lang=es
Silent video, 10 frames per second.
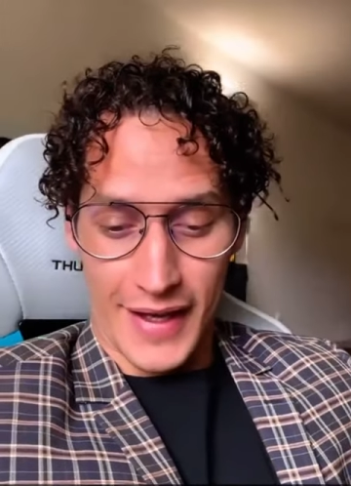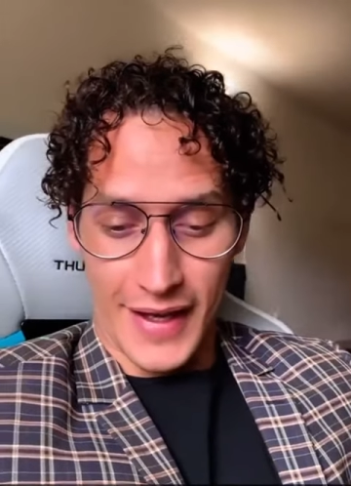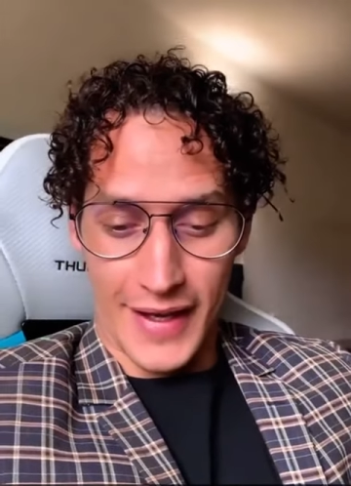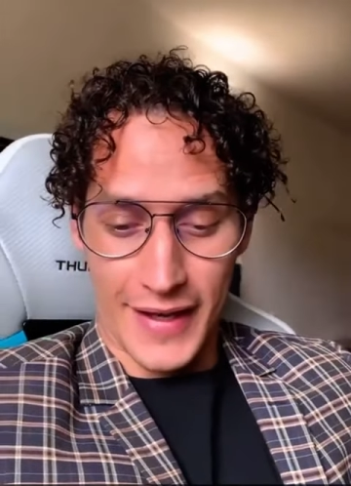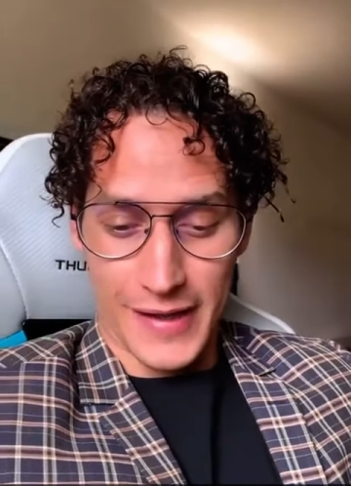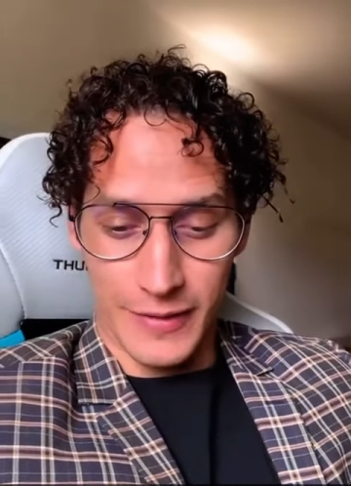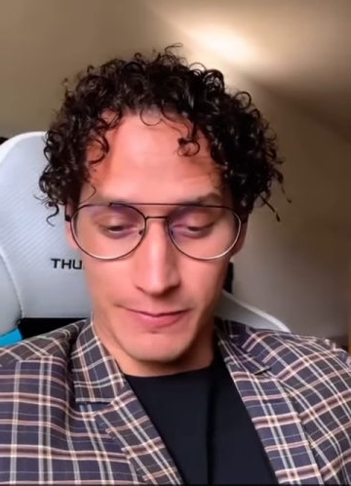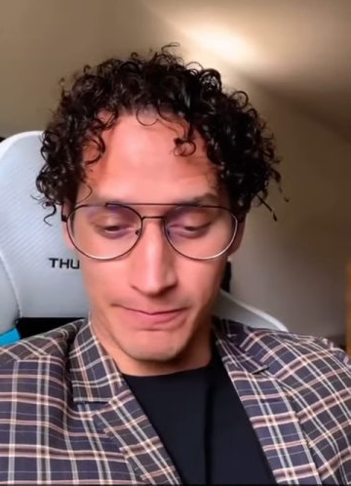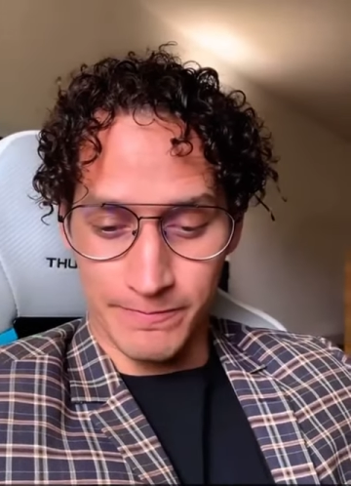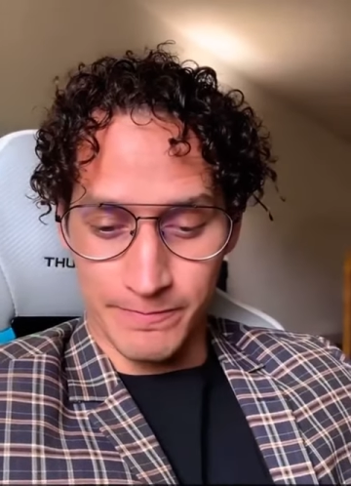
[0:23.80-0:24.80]

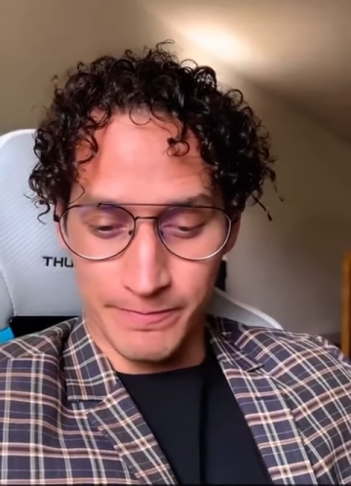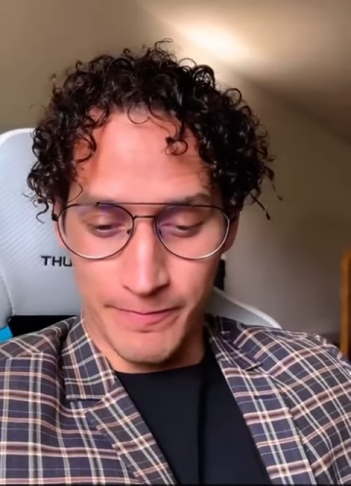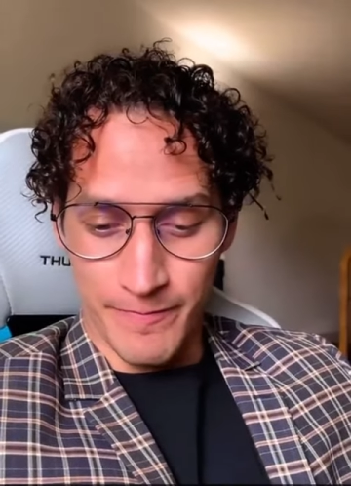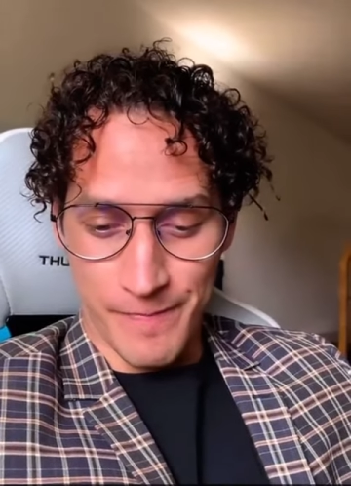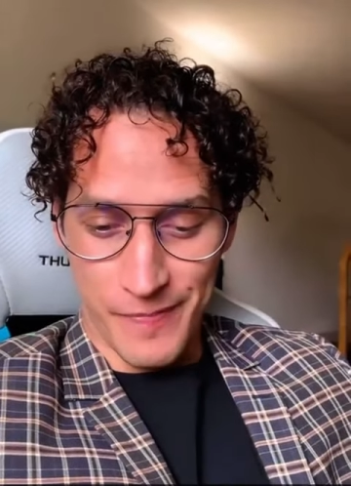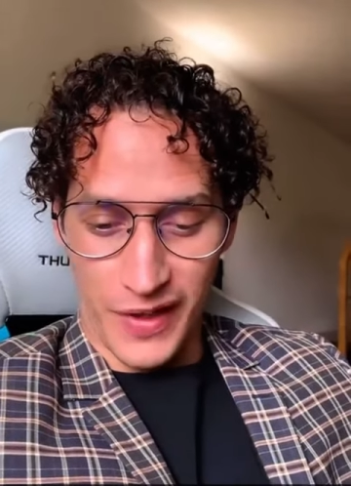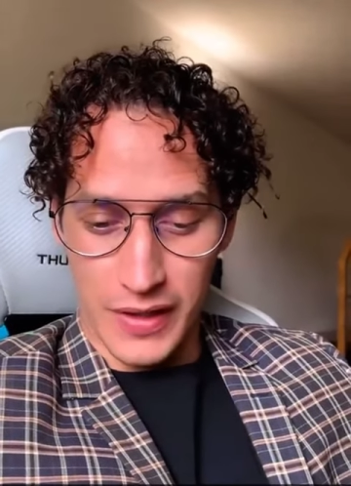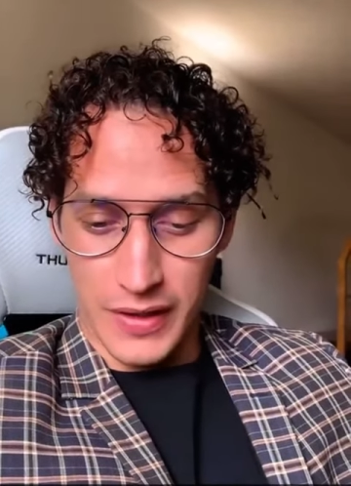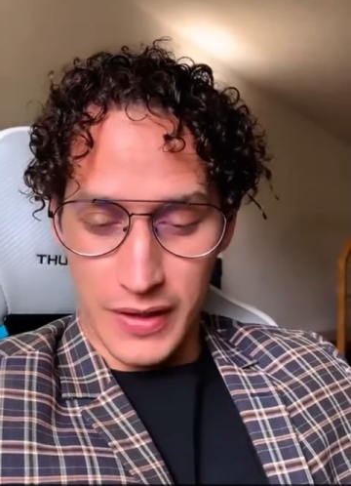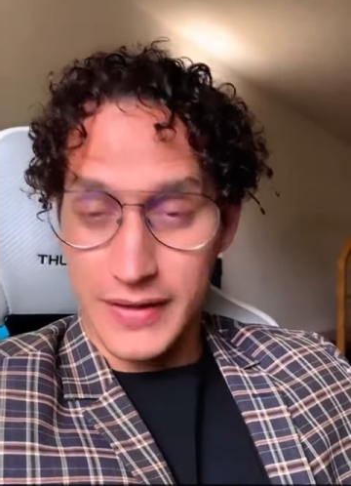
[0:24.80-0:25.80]
Em,
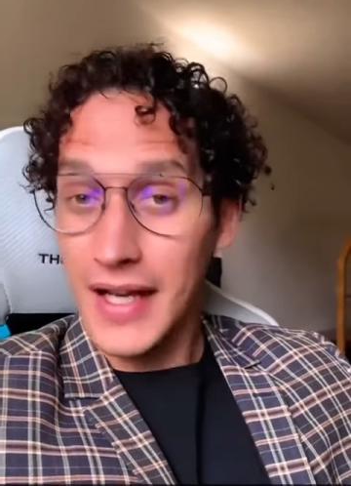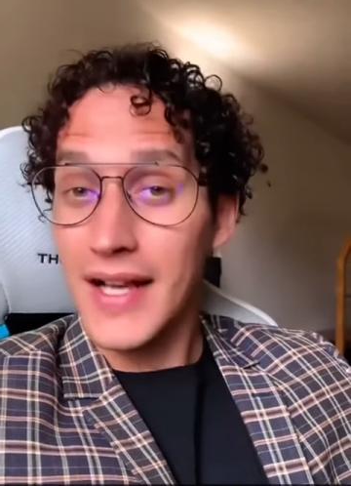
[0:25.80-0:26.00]
se ha